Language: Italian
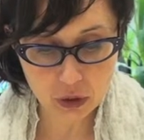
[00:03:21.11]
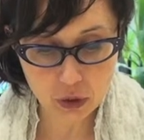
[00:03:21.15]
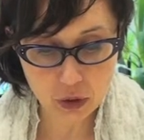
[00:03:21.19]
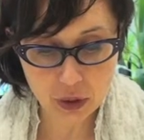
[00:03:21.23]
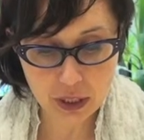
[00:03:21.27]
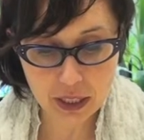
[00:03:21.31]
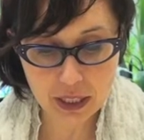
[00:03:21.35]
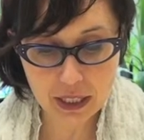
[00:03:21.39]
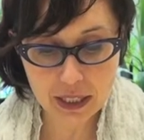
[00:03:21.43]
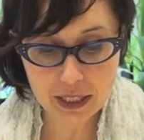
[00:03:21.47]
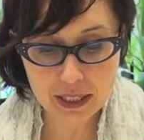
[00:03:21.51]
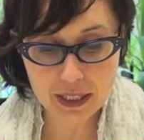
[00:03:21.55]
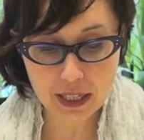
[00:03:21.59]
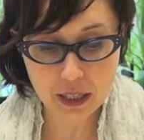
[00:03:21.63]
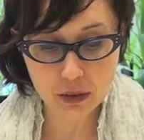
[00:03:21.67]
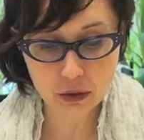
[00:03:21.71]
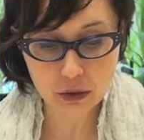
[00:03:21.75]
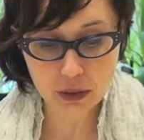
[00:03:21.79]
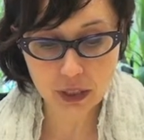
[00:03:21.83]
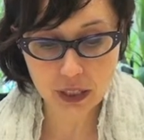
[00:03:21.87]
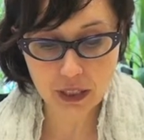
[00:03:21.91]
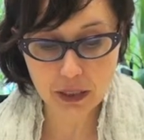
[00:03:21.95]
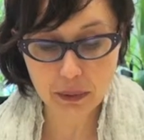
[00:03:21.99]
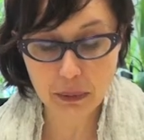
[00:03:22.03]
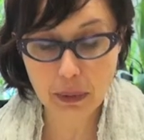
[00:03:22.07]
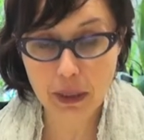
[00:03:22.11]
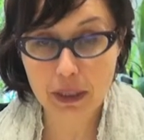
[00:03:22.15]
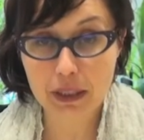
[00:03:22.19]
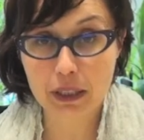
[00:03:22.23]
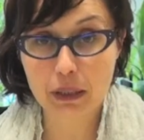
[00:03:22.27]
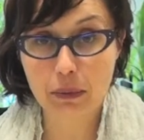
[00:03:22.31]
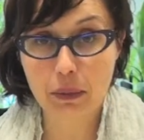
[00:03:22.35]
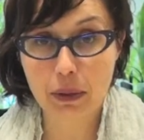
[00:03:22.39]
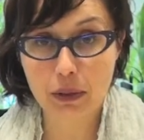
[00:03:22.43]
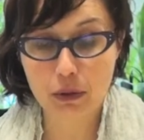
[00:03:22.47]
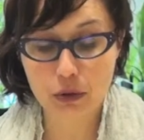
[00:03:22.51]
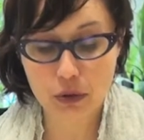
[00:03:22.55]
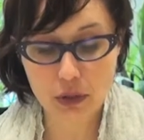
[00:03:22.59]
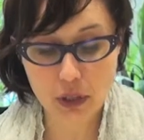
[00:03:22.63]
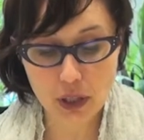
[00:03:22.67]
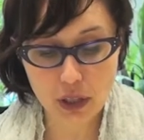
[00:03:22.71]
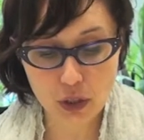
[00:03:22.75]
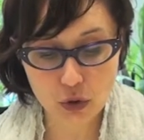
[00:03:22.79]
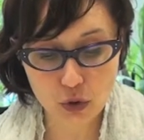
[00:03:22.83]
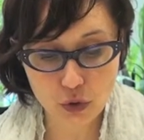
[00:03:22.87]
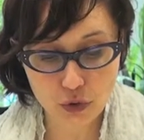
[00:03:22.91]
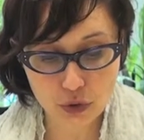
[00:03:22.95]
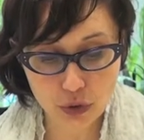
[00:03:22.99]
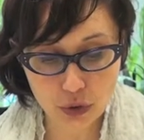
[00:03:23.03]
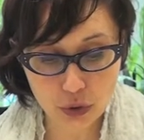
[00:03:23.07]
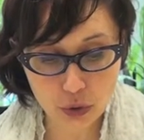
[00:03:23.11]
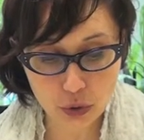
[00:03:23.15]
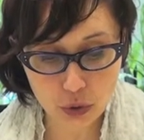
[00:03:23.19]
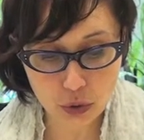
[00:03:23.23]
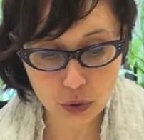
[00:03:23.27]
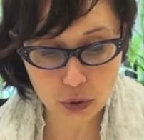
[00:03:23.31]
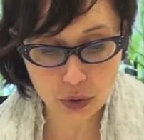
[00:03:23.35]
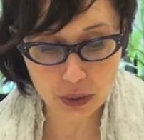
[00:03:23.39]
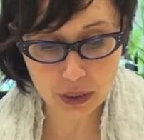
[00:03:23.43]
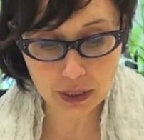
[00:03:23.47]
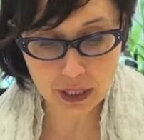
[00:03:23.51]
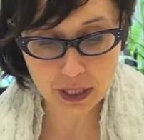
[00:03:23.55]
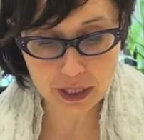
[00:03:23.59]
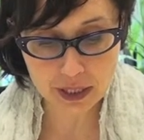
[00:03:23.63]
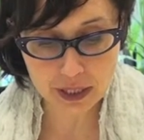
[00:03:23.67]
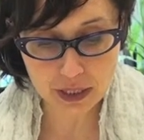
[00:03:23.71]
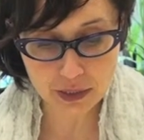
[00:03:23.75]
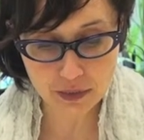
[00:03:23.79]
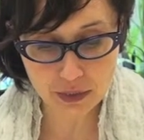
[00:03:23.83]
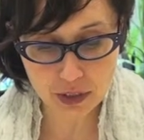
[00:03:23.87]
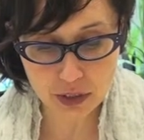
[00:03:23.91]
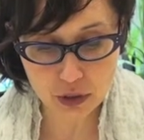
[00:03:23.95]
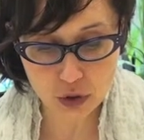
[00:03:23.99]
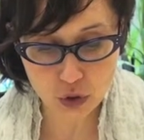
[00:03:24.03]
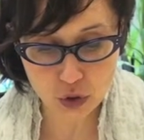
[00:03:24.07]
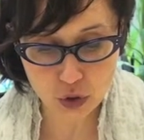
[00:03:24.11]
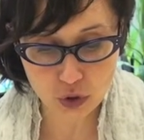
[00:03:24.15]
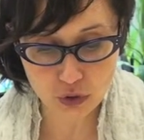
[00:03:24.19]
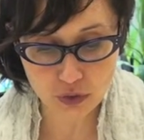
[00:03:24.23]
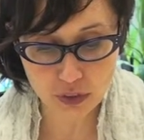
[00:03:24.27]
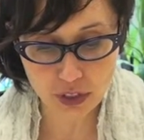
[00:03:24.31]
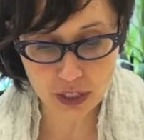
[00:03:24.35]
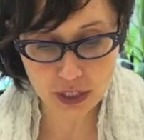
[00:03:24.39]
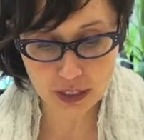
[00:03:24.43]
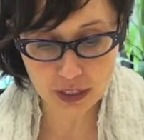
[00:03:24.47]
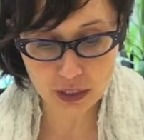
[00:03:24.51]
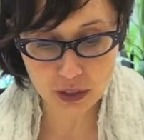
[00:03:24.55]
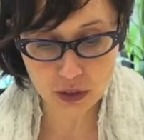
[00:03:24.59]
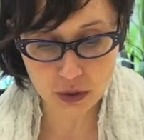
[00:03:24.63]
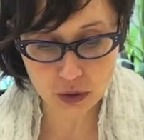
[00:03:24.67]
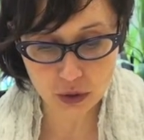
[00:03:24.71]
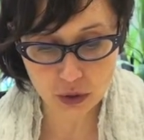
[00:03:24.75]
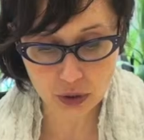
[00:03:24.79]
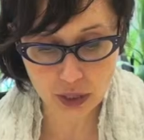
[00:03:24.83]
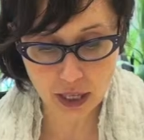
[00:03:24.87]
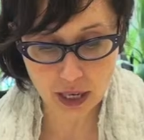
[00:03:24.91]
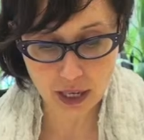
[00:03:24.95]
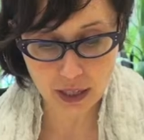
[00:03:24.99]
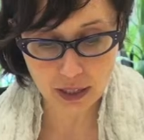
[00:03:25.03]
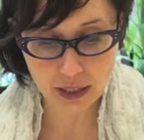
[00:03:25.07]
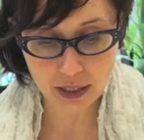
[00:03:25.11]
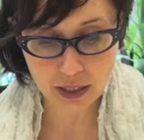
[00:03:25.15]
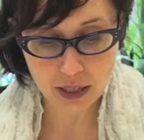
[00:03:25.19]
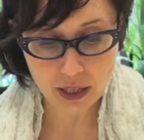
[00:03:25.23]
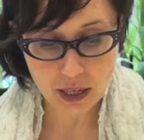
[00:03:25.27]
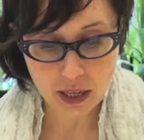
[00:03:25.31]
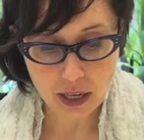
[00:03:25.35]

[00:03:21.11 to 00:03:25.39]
organizzato dal Dipartimento della Gioventù e dal Servizio Civile Nazionale